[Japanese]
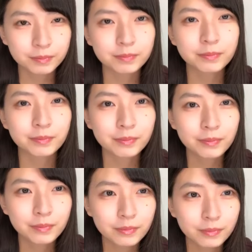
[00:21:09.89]

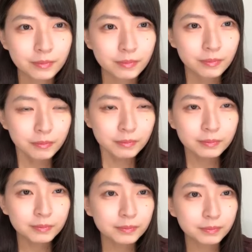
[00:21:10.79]

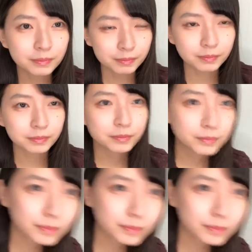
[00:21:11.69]
うんうん